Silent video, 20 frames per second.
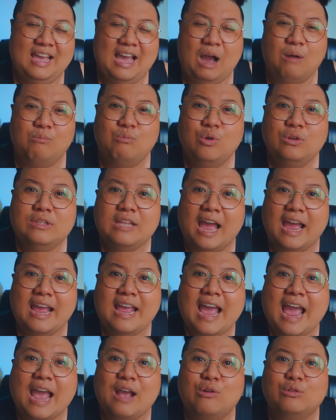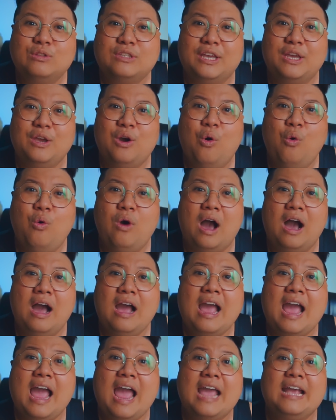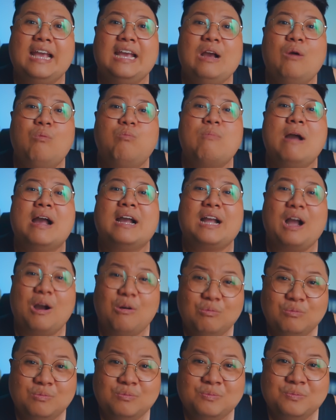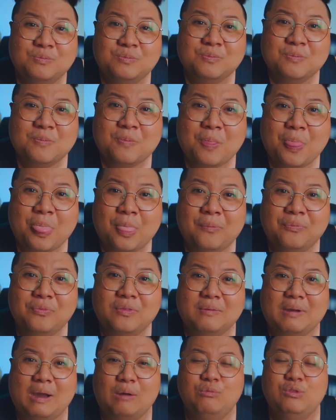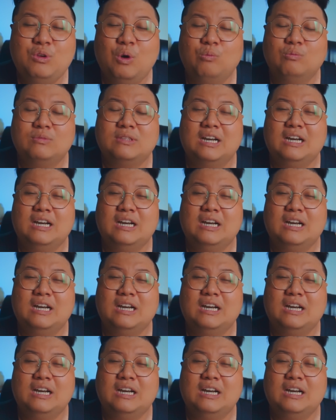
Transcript: ổng muốn để hai con tỳ hưu ở hai cái góc ban công và ông dùng